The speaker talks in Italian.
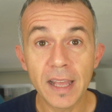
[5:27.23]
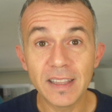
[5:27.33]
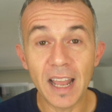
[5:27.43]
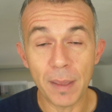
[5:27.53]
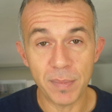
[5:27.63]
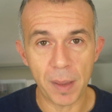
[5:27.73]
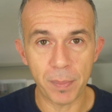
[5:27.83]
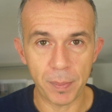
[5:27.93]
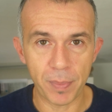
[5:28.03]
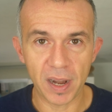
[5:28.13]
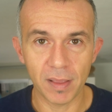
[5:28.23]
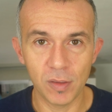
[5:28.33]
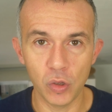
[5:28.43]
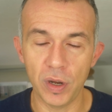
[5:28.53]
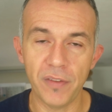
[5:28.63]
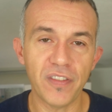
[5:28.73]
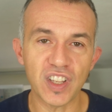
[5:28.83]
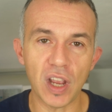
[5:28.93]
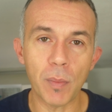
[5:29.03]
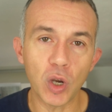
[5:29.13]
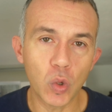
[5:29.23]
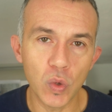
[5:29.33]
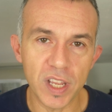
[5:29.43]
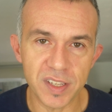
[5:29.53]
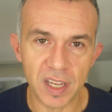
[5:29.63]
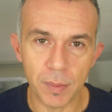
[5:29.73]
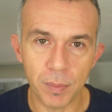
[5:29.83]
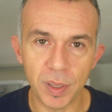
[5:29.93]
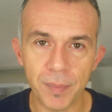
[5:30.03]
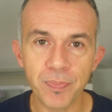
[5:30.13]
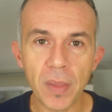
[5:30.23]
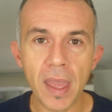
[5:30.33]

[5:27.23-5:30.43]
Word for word: della mia preparazione. Facciamo alcuni esempi.